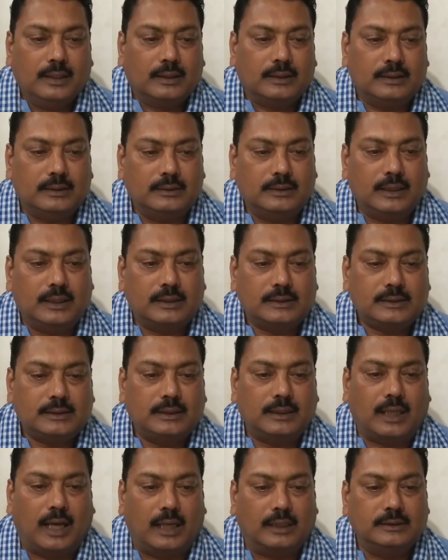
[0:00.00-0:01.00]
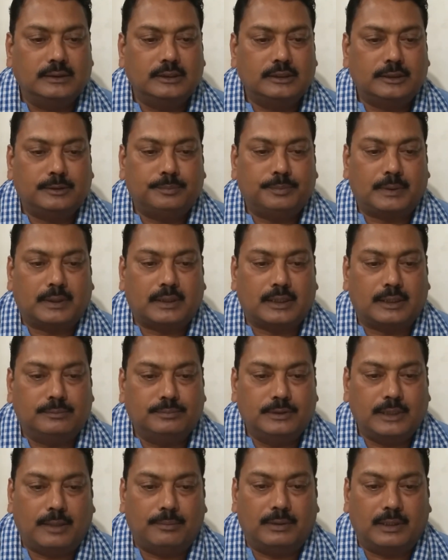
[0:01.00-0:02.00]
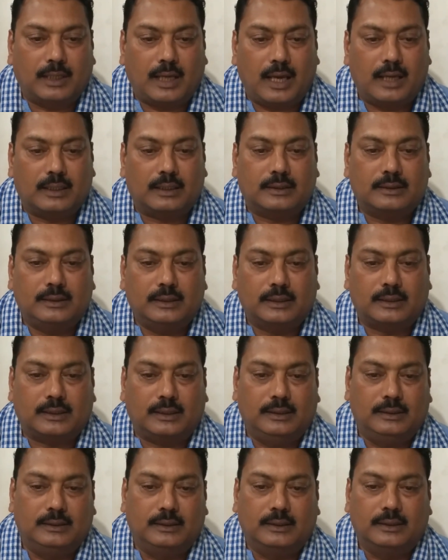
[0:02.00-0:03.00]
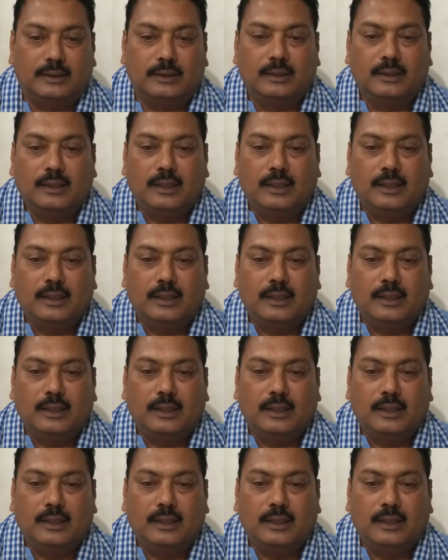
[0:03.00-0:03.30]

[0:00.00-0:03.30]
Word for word: कि देश की राजनीति पर कब्जा बनाए रखने के लिए